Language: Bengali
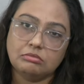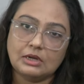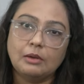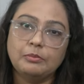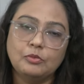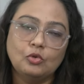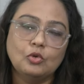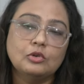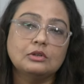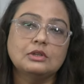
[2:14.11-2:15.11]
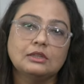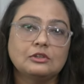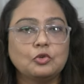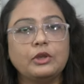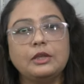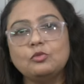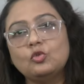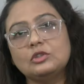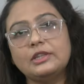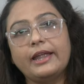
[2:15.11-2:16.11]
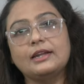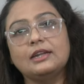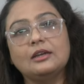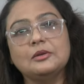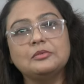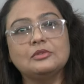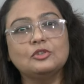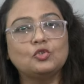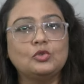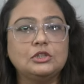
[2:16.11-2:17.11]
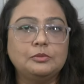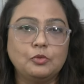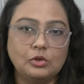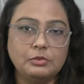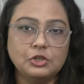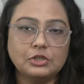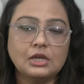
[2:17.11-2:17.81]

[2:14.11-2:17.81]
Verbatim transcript: ক্লাবগুলোর ক্ষেত্রেও এই মুহূর্তে একটা ছুটির পরিবেশ